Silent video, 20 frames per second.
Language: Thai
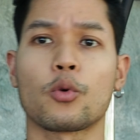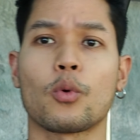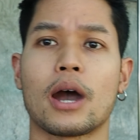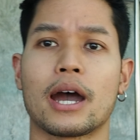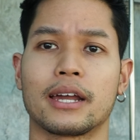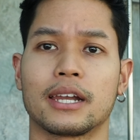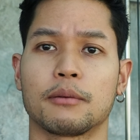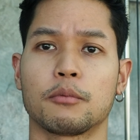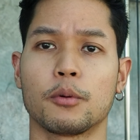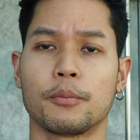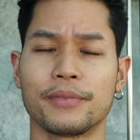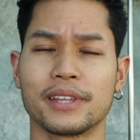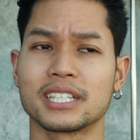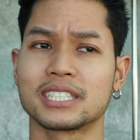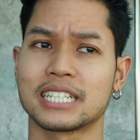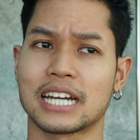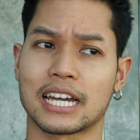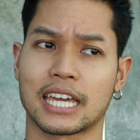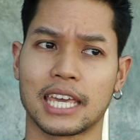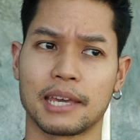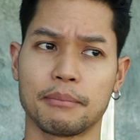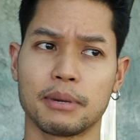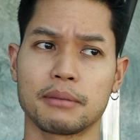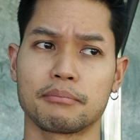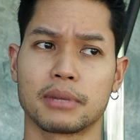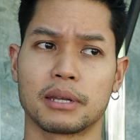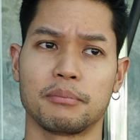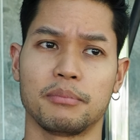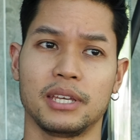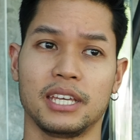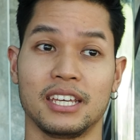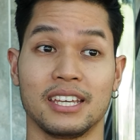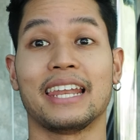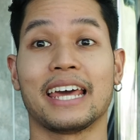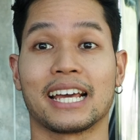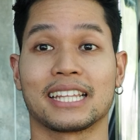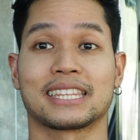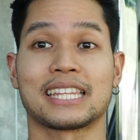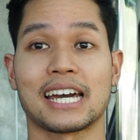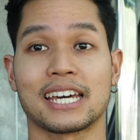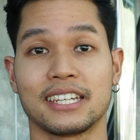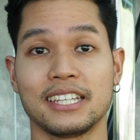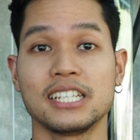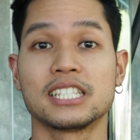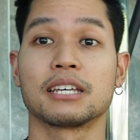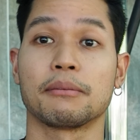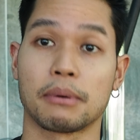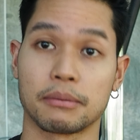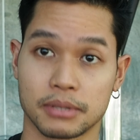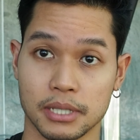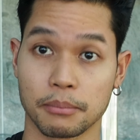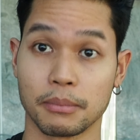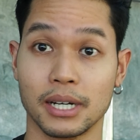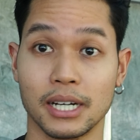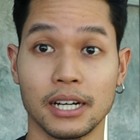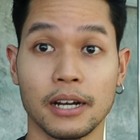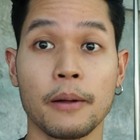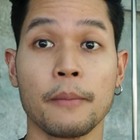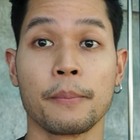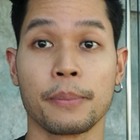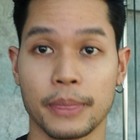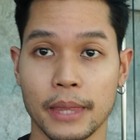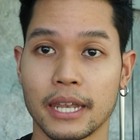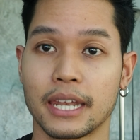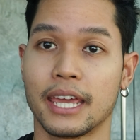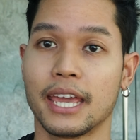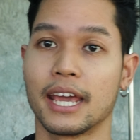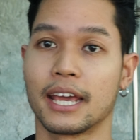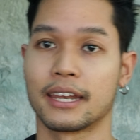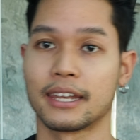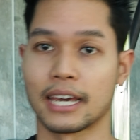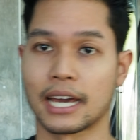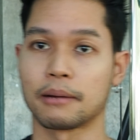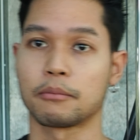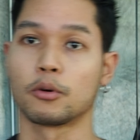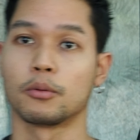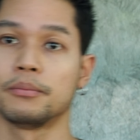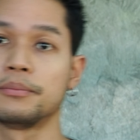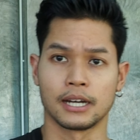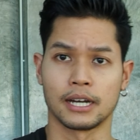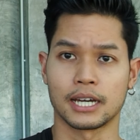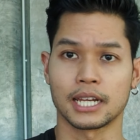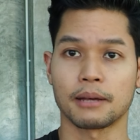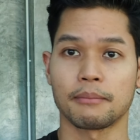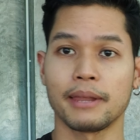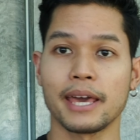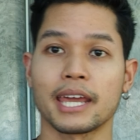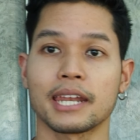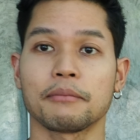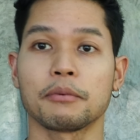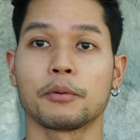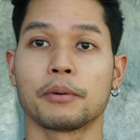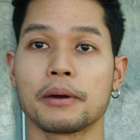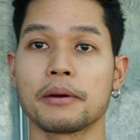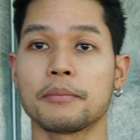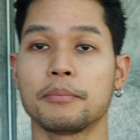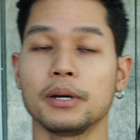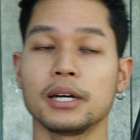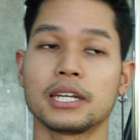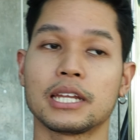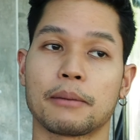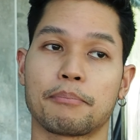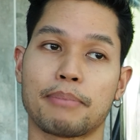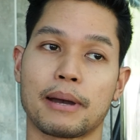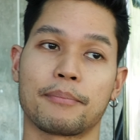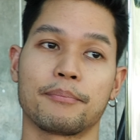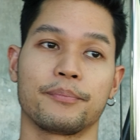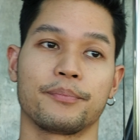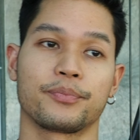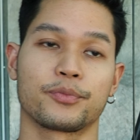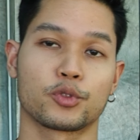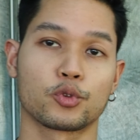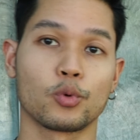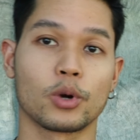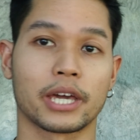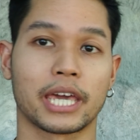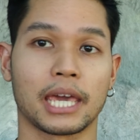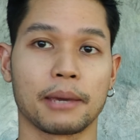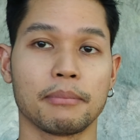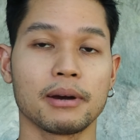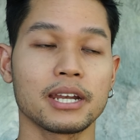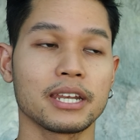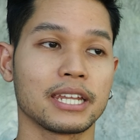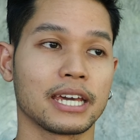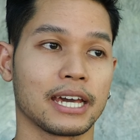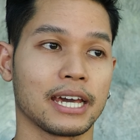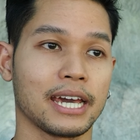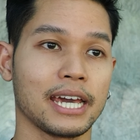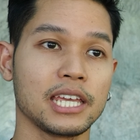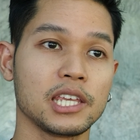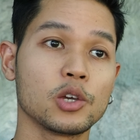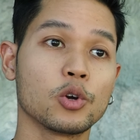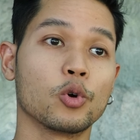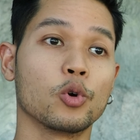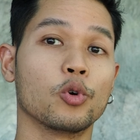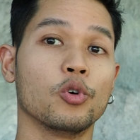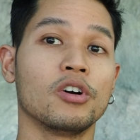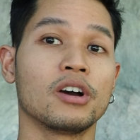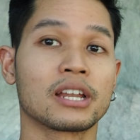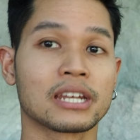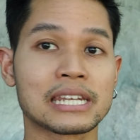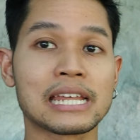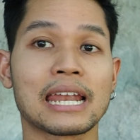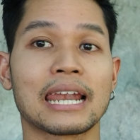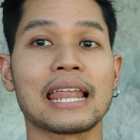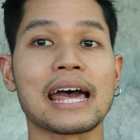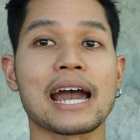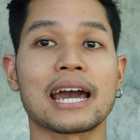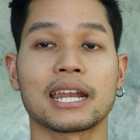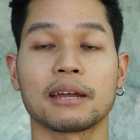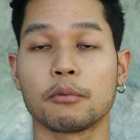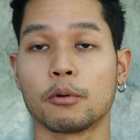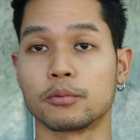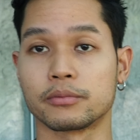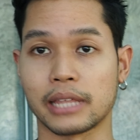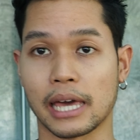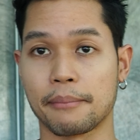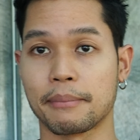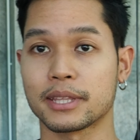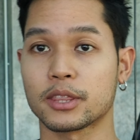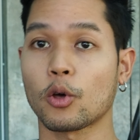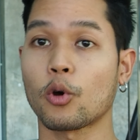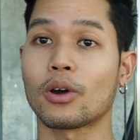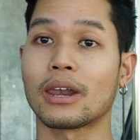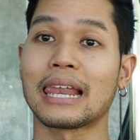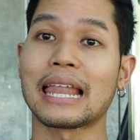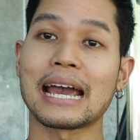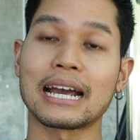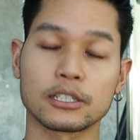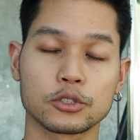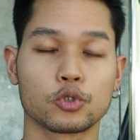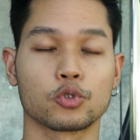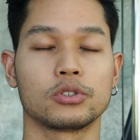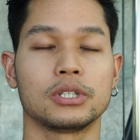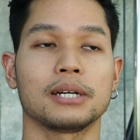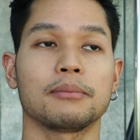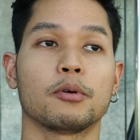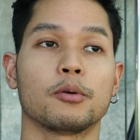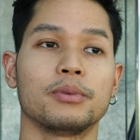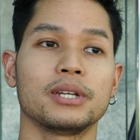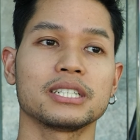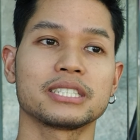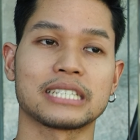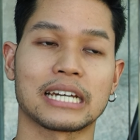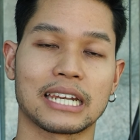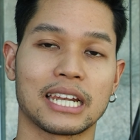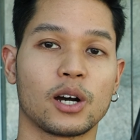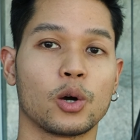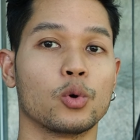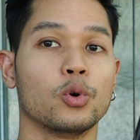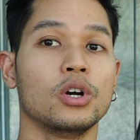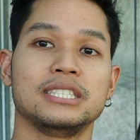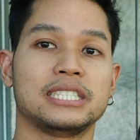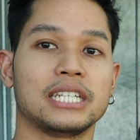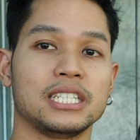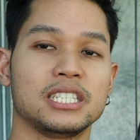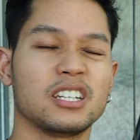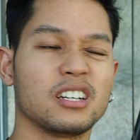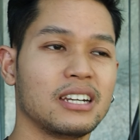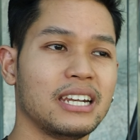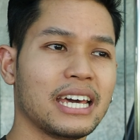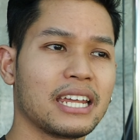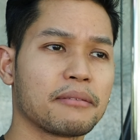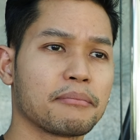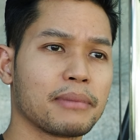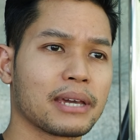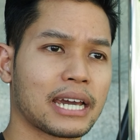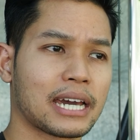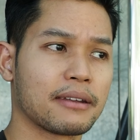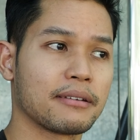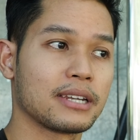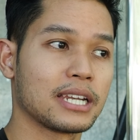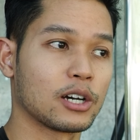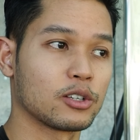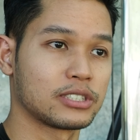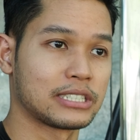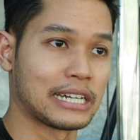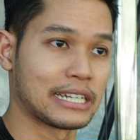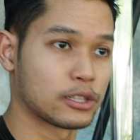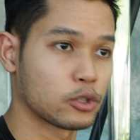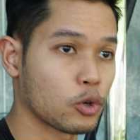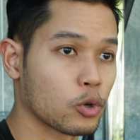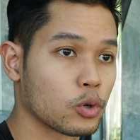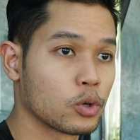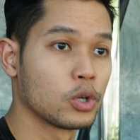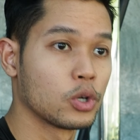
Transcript: กกว่านะครับผมเนื่องจาก cable มันมีแรงต้านที่สม่ำเสมอนั่นเองนะครับผมอันดับแรกนะผมให้เพื่อนๆเนี่ยปรับตัวเคเบิลเนี่ยให้อยู่ด้านล่างนะผมแต่ไม่ต้องล่างสุดนะผมเนื่องจากเราจะยืนเล่นไม่งั้นเราจะต้อง